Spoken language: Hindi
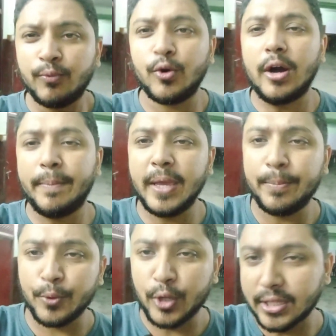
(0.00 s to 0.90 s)
वो
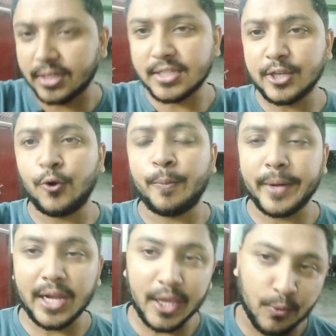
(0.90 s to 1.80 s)
अभी पूरी तरह से
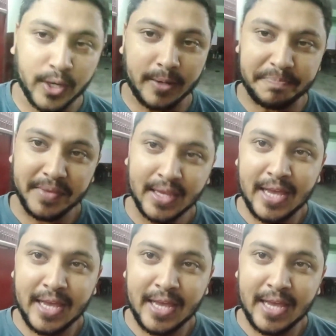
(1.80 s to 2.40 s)
ओपन नहीं हुए हैं